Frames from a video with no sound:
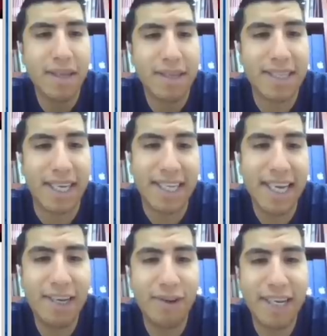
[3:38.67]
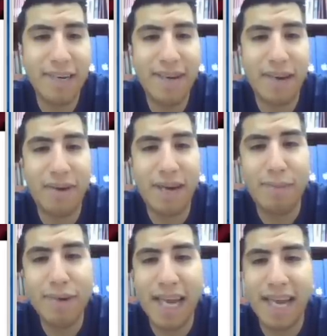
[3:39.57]
Dice, Sergio tiene una cola
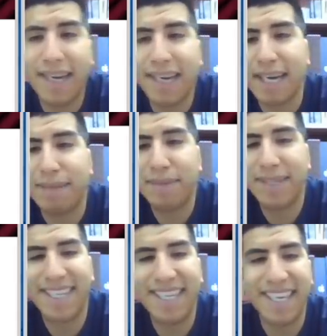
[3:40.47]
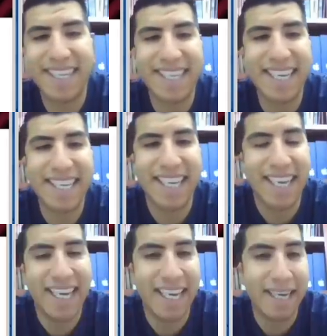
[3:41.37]
muy larga que le pisen
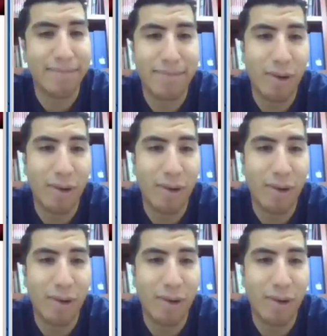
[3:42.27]
desde